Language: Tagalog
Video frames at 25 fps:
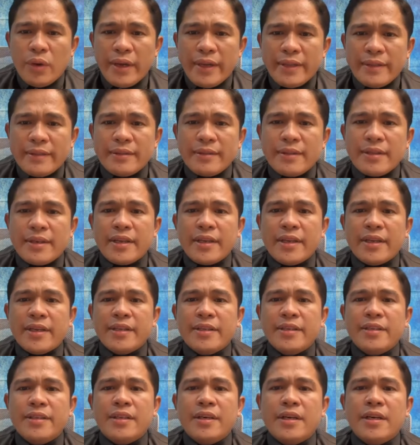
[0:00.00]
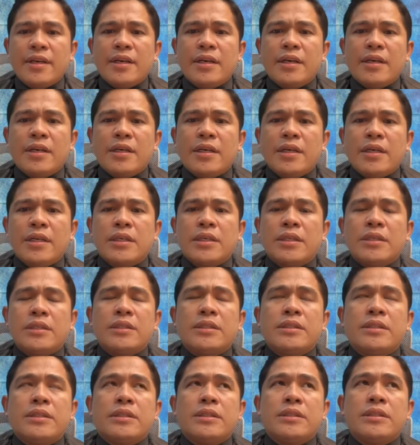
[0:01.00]
200
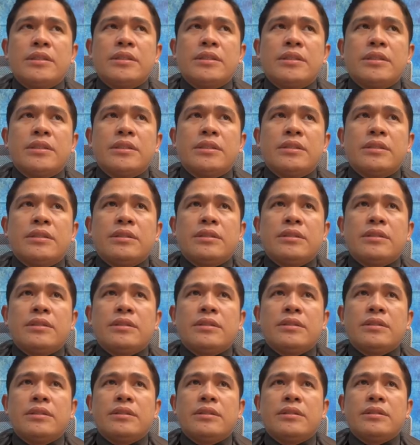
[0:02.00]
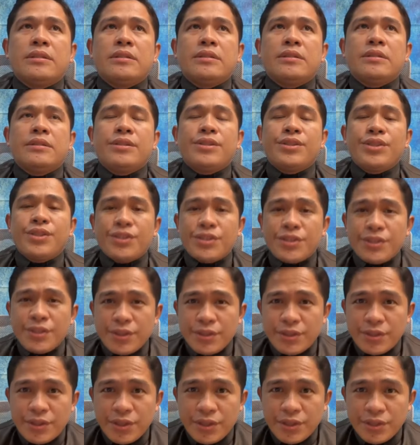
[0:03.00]
uh,
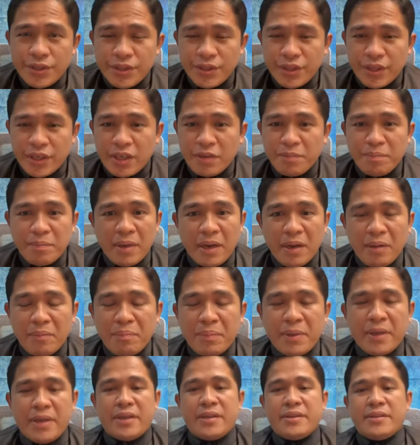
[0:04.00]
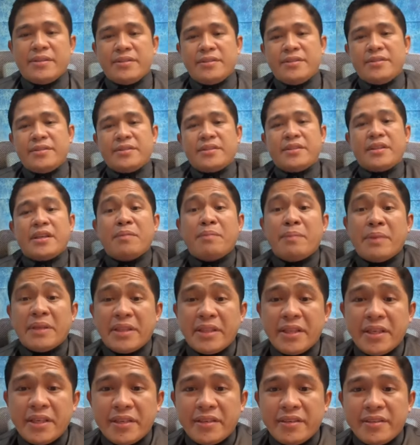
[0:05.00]
66 na kapapa, mm,
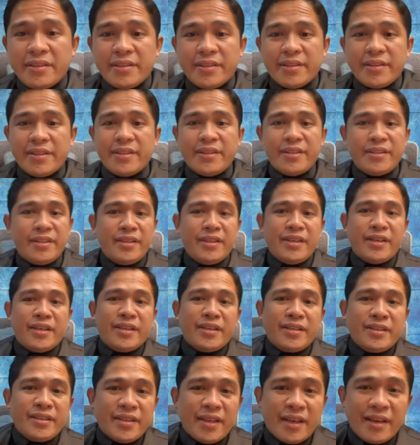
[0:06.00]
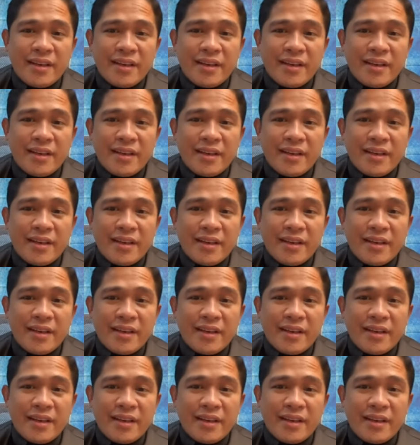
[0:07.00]
kapatid. No, hindi